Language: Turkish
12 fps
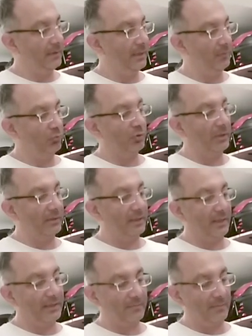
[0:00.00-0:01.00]
Yine burada
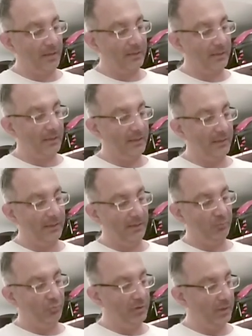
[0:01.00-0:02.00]
text marka,
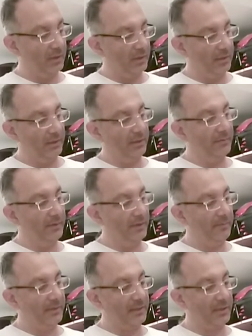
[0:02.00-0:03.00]
yine burada hani
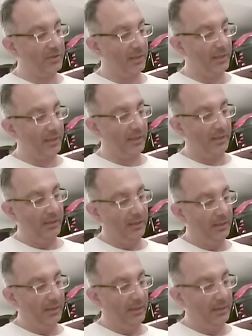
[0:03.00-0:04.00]
birkaç tane
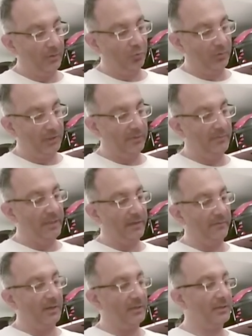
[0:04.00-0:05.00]
e, kullanım
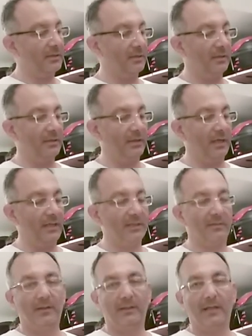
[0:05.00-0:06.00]
yeri var. E, aynı
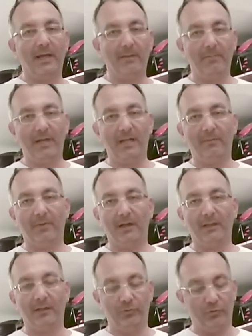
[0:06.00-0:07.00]
zamanda hem bele
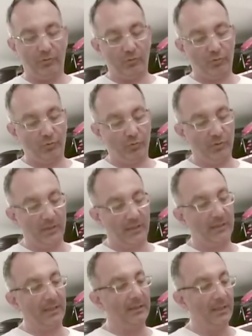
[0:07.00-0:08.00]
bağlanıyor
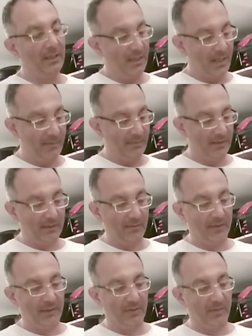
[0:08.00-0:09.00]
şunlardan hem de
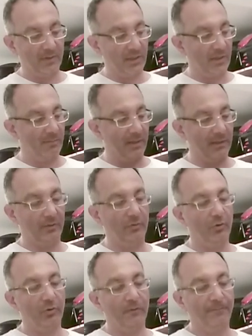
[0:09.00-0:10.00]
tabii ki bacağa
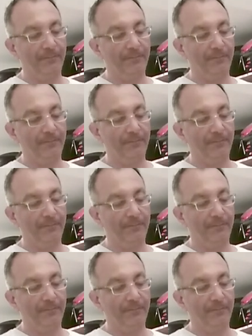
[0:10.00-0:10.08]
bağlanıyor.